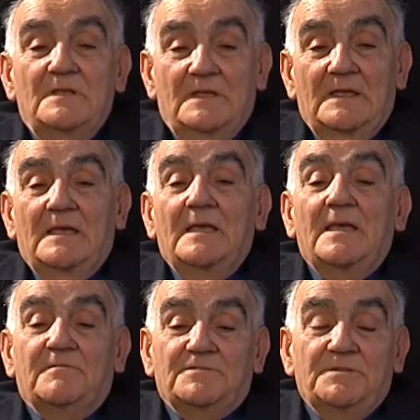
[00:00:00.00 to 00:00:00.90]
eh,
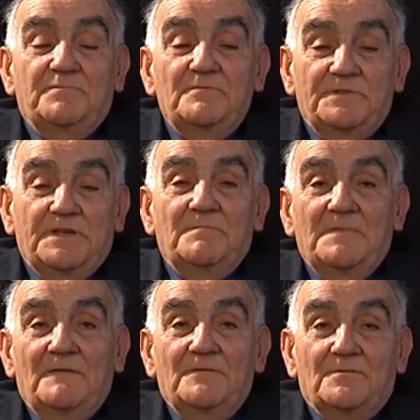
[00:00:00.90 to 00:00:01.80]
e questi punti
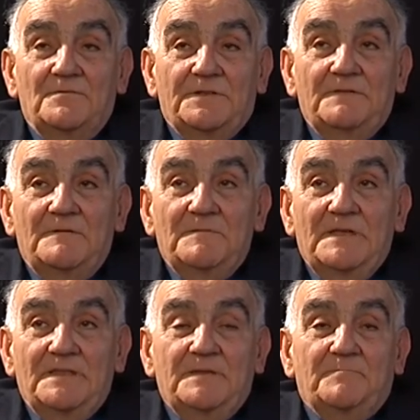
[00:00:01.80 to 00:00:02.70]
cambiavano
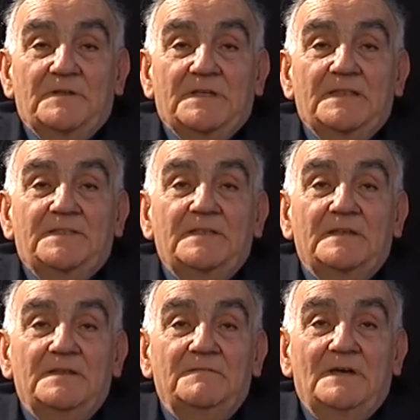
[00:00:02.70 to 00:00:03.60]
continuamente perché ti
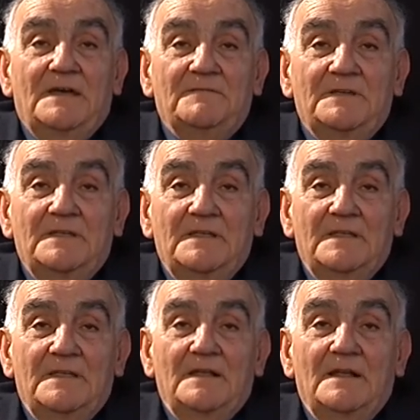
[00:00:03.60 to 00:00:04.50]
arrivava
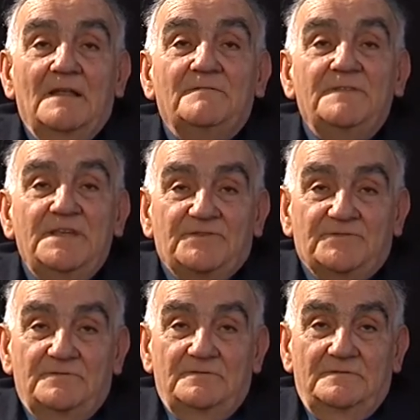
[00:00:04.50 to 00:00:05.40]

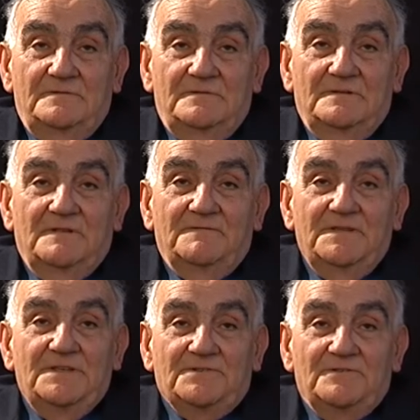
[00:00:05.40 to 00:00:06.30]
l'avviso,
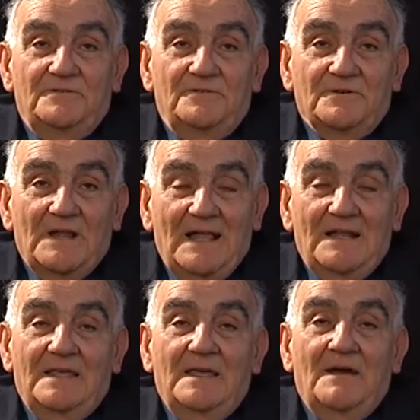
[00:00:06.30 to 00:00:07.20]
l'avviso
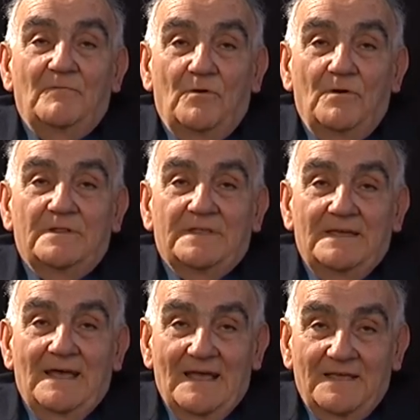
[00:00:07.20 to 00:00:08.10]
orale a volte
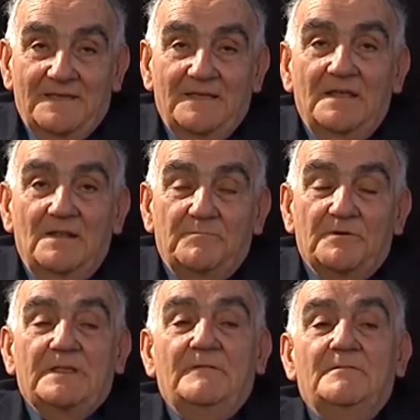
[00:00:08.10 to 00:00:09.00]
anche e lo
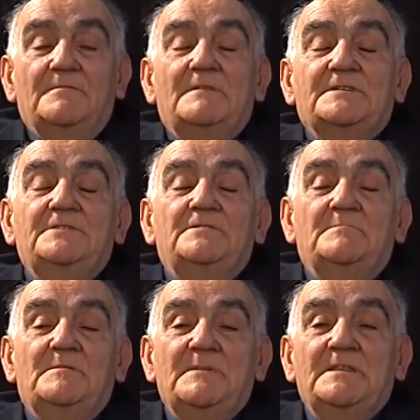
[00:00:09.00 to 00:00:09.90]
portavano quasi
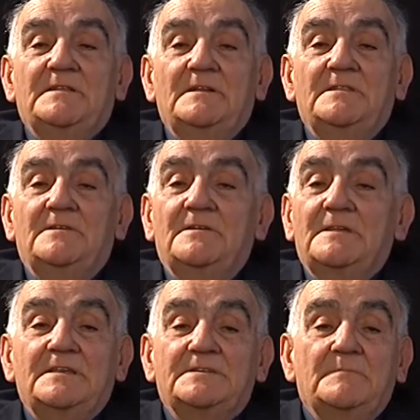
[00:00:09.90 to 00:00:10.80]
normalmente le
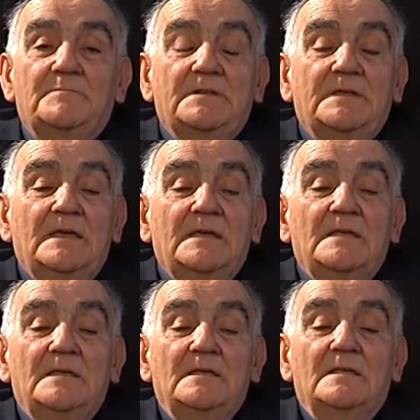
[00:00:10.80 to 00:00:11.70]
donne, chissà
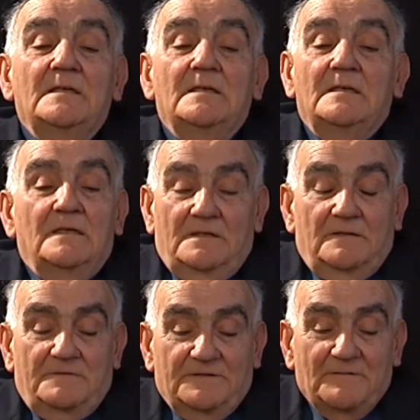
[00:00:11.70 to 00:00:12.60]
perché eh, eh,
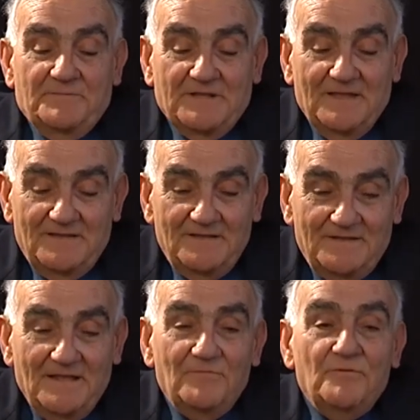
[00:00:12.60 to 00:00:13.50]
chissà perché,
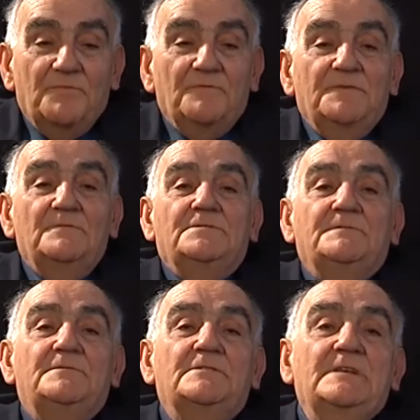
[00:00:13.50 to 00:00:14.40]
davano più fiducia
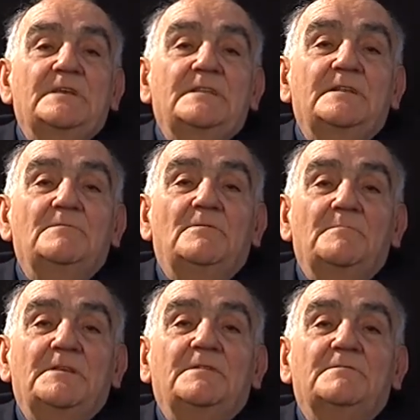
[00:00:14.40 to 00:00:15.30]
forse anche degli
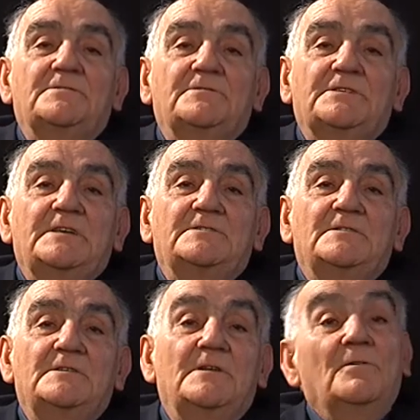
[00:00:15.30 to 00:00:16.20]
uomini in questo
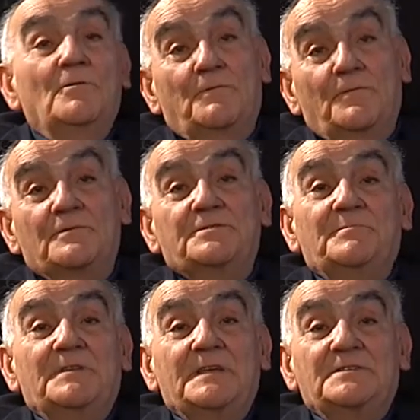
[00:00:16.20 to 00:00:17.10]
senso le donne, o forse
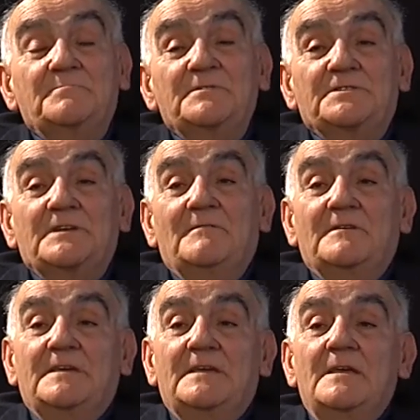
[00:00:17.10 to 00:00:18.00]
perché si pensava
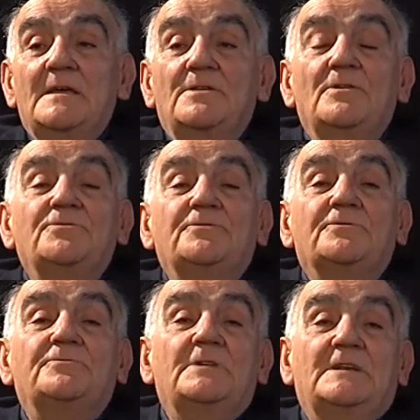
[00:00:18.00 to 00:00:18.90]
che non
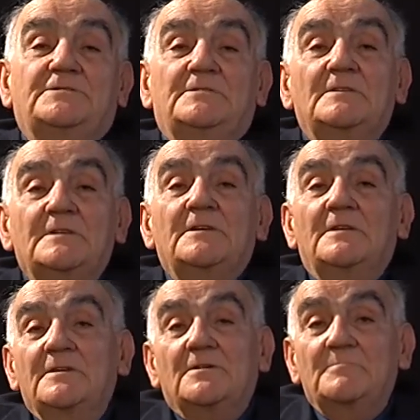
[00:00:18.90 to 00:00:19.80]
torturassero le
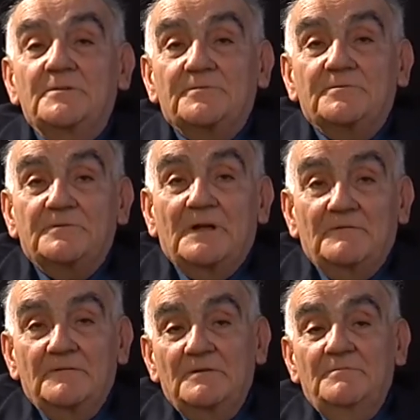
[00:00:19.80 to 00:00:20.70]
donne come
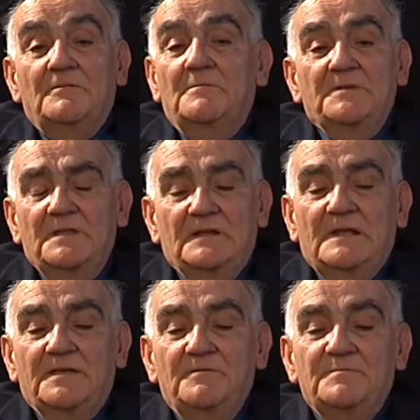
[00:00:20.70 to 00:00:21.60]
torturavano gli uomini. Era
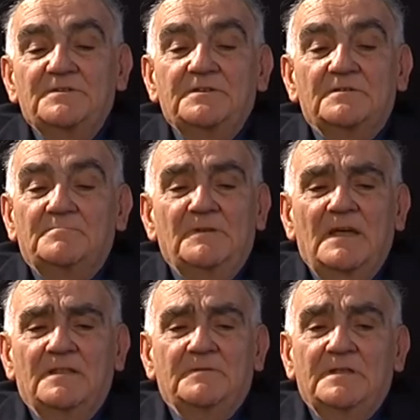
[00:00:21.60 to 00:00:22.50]
anche un pensiero
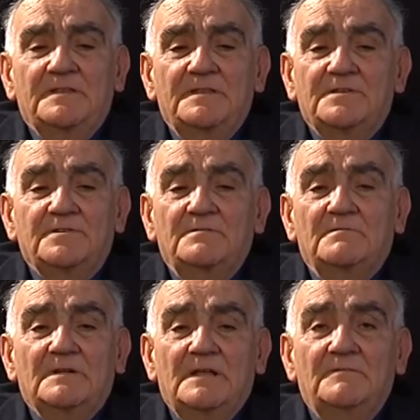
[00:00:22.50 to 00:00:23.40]
sbagliato perché i tedeschi non
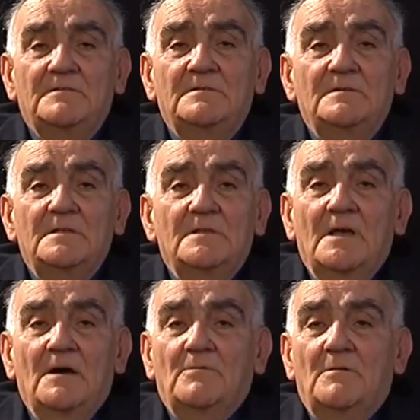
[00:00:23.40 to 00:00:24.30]
guardavano
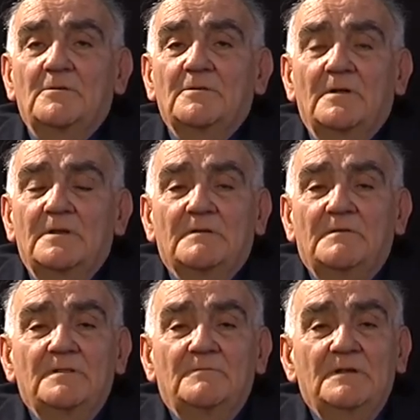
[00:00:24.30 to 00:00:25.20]
a uomo o donna,
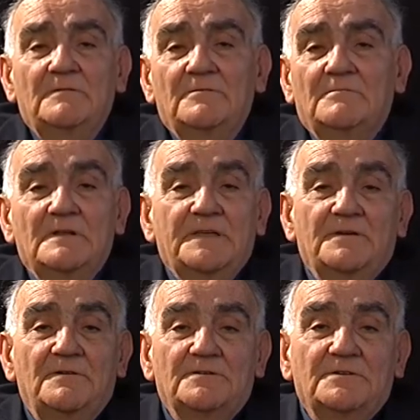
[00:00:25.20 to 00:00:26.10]
quando volevano qualche
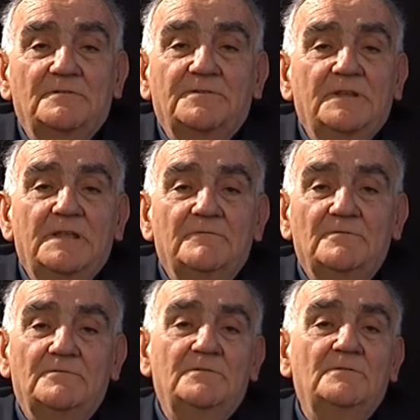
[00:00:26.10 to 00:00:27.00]
cosa lo
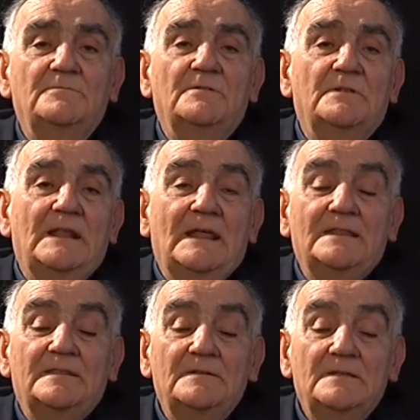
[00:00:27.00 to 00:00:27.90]
ottenevano dall'uno o
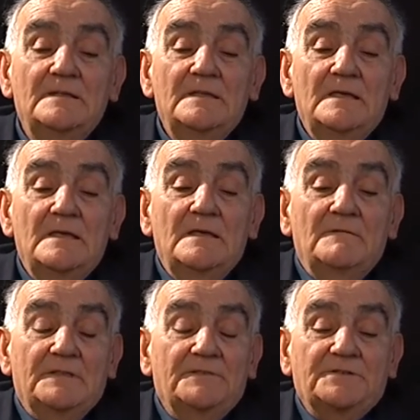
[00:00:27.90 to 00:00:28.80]
dall'altro.
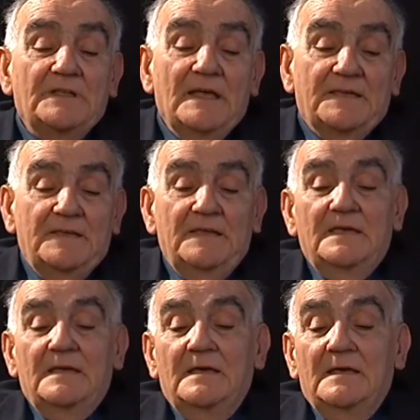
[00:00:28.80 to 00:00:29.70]
Fatto sta che,
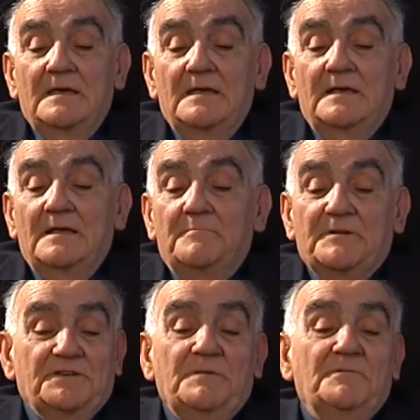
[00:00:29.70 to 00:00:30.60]
eh, per
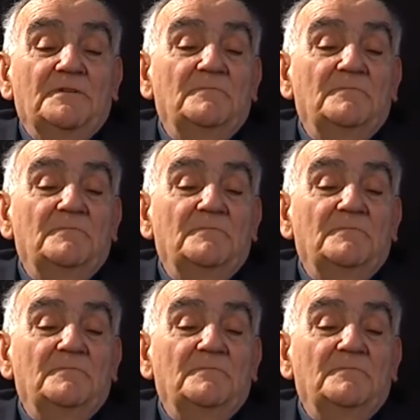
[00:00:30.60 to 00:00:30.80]
esempio, una